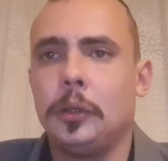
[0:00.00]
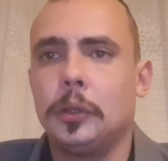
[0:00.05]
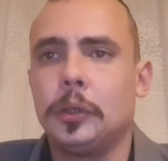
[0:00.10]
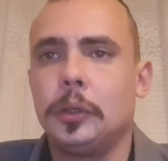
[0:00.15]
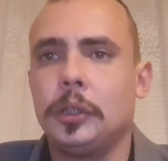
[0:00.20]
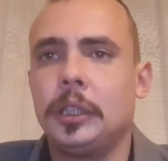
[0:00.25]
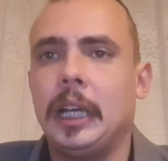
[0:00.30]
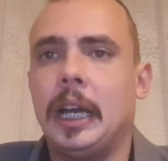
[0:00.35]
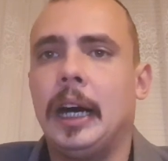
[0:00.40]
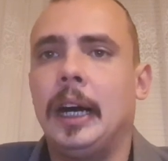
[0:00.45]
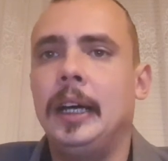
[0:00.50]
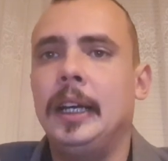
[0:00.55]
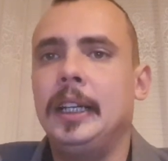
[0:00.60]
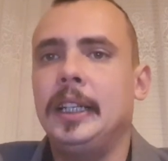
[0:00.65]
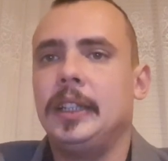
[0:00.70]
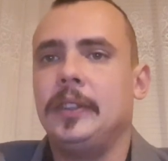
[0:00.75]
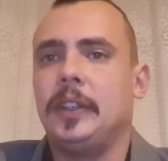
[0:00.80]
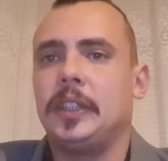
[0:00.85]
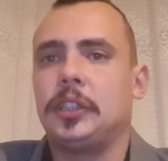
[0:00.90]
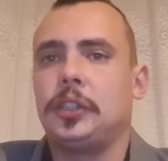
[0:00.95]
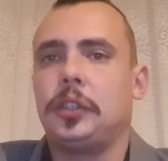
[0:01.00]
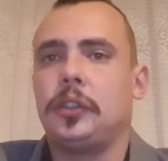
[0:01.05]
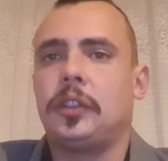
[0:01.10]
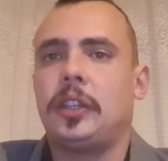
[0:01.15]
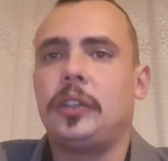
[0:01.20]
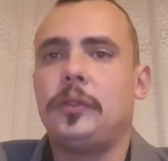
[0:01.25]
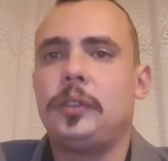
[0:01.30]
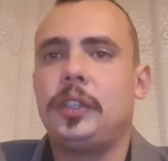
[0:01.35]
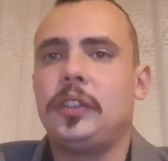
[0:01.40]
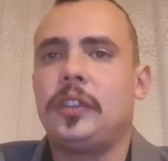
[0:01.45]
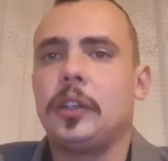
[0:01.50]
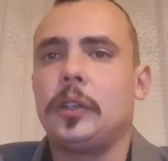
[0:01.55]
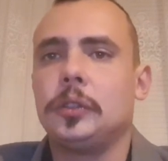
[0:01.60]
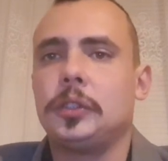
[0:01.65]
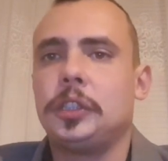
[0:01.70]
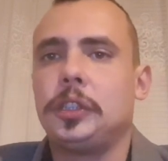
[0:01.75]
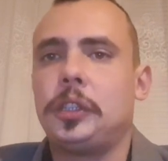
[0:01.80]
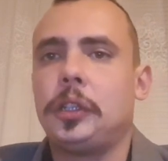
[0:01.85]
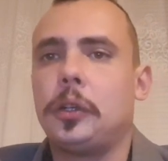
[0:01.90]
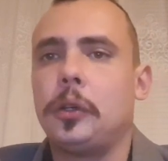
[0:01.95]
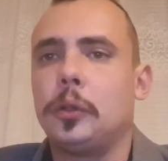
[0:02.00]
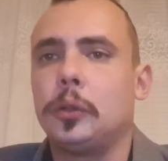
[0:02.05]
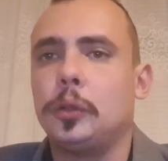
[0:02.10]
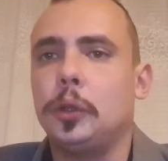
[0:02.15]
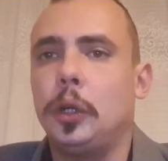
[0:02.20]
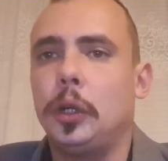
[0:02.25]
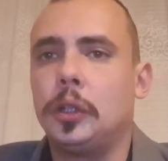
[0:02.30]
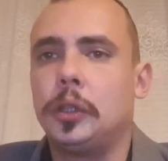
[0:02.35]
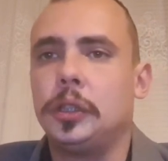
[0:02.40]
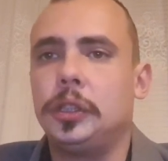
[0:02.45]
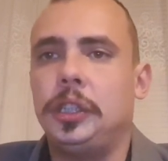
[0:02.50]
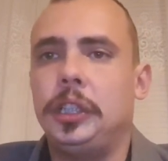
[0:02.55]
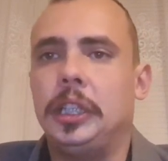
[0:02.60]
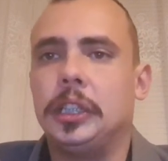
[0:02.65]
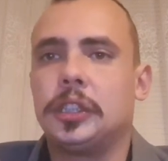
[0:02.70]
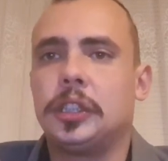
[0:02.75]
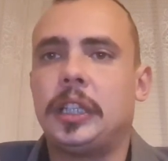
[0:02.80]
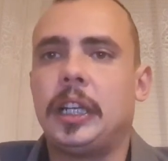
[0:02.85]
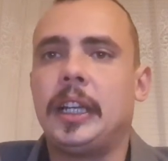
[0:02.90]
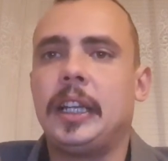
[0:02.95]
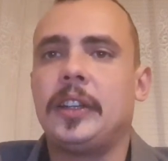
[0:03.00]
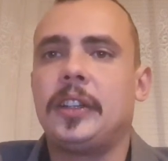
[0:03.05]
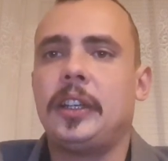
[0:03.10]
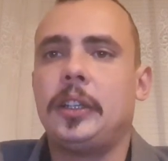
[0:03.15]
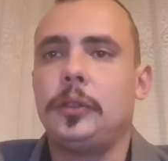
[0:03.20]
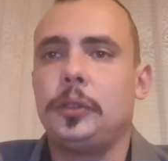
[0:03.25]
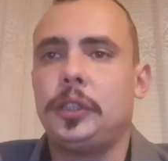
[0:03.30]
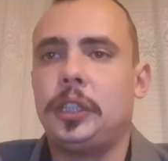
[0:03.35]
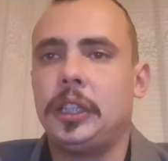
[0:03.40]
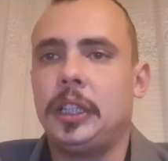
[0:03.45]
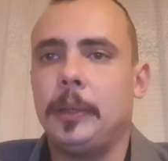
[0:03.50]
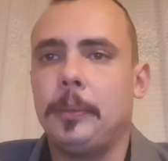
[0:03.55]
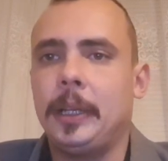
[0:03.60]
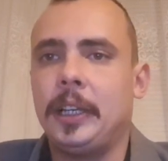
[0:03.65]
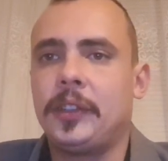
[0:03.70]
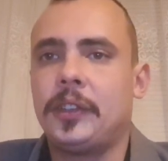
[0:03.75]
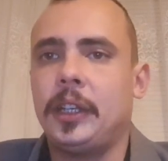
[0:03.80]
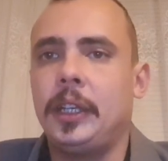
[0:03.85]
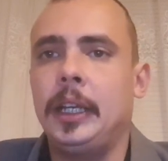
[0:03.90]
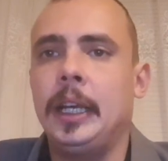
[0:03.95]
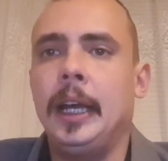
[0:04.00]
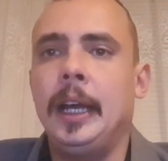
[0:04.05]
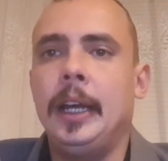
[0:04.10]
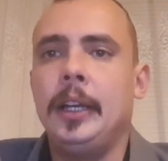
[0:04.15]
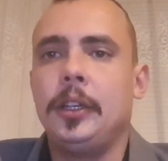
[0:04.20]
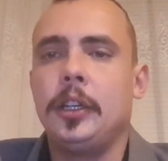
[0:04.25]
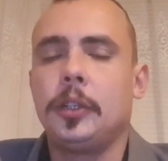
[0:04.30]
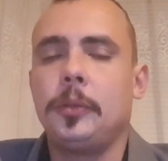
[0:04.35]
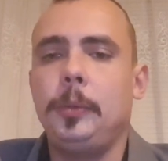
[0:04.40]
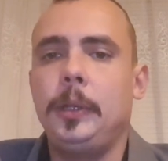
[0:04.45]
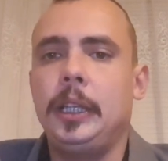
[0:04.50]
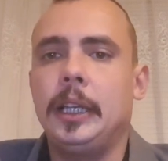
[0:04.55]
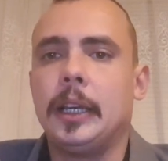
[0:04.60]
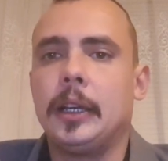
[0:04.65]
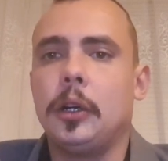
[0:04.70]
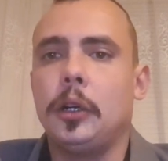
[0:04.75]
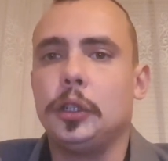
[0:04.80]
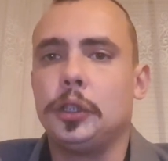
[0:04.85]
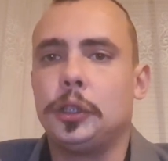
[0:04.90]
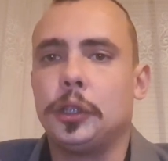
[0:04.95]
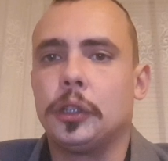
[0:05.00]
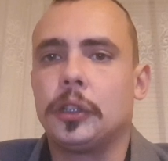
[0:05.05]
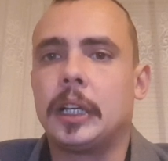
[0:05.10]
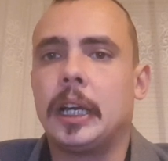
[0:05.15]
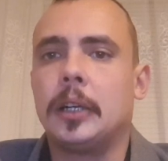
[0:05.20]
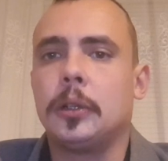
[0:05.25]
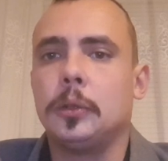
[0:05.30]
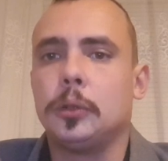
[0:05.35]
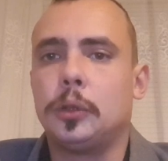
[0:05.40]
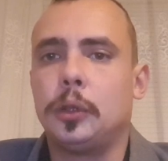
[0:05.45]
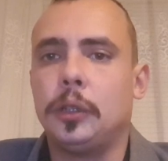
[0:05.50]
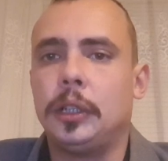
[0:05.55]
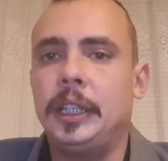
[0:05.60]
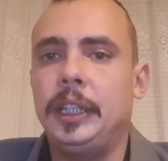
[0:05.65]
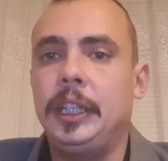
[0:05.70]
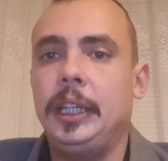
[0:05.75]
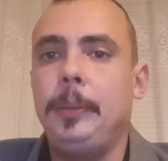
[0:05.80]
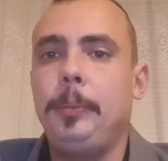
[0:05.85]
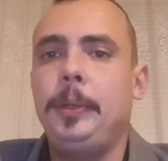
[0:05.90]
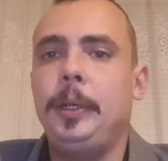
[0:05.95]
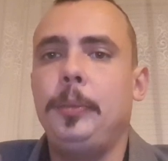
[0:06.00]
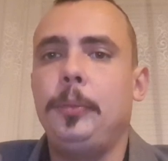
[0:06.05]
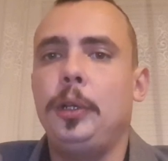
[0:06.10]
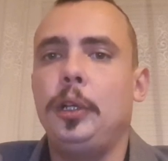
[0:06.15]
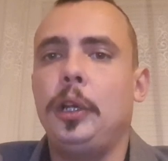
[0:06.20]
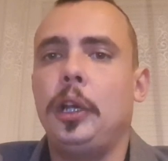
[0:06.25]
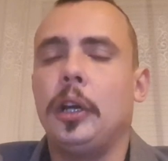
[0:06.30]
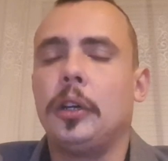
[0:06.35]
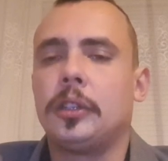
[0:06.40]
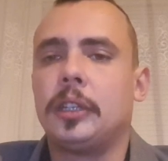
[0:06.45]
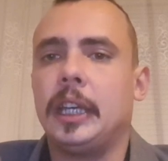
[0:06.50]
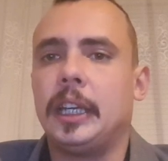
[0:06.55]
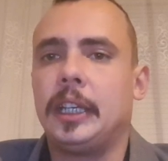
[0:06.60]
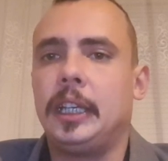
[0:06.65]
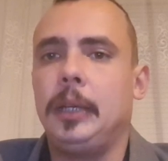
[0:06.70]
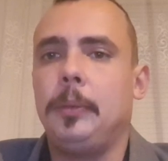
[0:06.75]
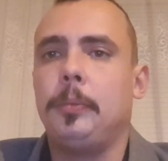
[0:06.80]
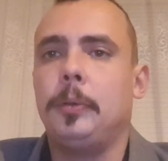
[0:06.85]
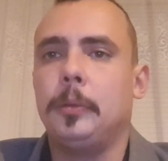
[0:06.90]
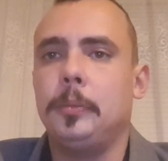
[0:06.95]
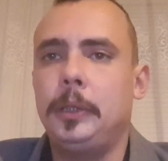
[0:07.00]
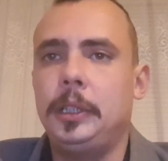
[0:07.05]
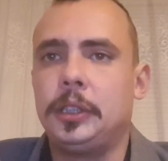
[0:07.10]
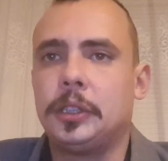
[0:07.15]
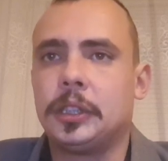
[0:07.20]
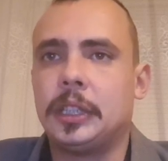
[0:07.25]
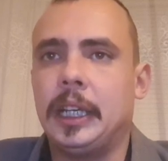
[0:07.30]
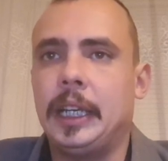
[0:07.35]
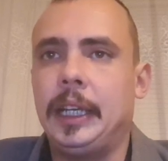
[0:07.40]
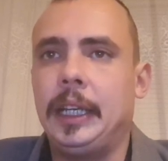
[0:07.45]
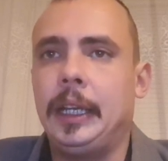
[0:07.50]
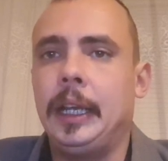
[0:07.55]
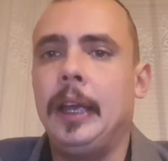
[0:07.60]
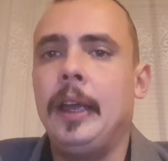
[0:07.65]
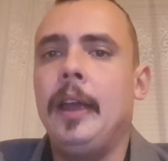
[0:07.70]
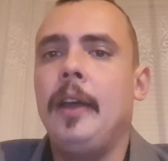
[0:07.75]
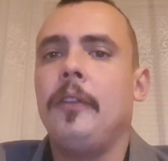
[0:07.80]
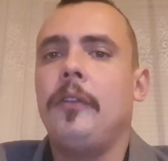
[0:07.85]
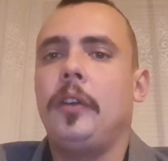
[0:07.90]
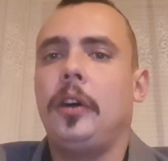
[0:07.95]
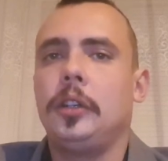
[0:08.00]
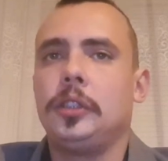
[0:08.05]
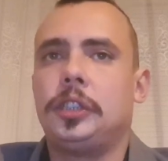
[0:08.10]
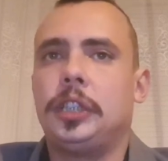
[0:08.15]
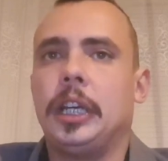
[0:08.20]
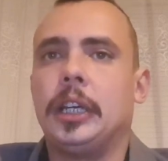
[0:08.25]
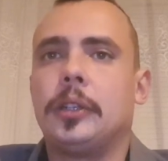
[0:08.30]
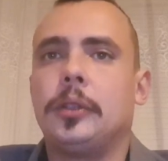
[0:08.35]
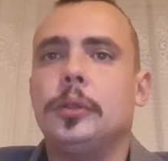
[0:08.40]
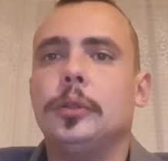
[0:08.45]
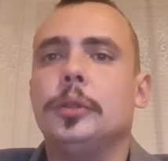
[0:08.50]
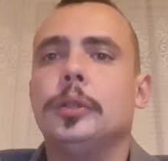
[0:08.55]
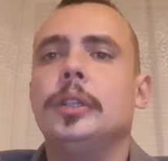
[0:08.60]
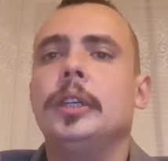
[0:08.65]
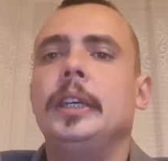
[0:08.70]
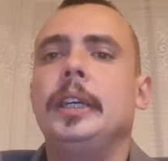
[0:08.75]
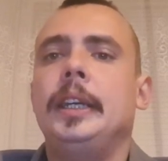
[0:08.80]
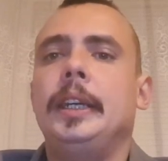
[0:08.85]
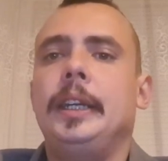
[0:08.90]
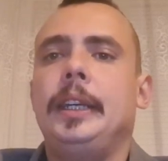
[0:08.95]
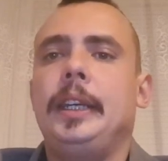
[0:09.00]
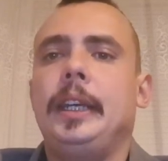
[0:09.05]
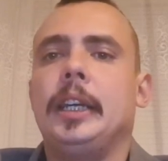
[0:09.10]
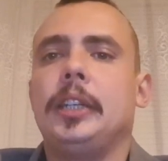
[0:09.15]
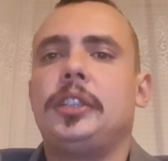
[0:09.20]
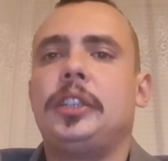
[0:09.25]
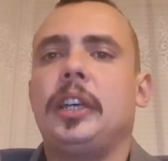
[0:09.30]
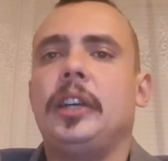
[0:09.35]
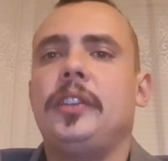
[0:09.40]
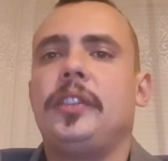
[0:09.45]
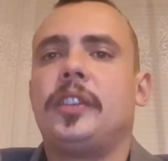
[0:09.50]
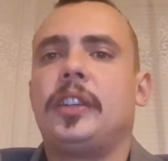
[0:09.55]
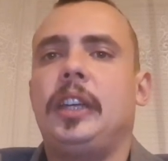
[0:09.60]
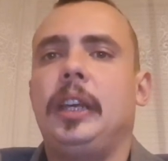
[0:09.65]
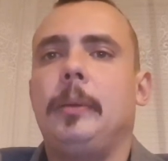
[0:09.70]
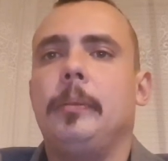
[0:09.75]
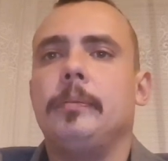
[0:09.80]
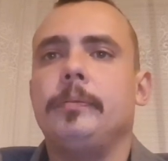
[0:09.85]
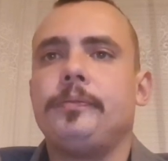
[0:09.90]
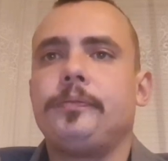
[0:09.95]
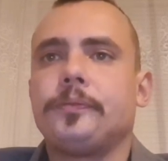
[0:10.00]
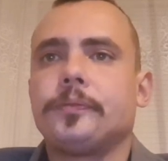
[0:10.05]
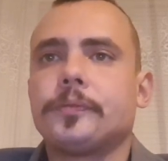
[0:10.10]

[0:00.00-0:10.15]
grudnia 2023 roku o godzinie 14 do 17 do Gminnego Ośrodka Kultury i Biblioteki Publicznej w Osieku Jasielskim.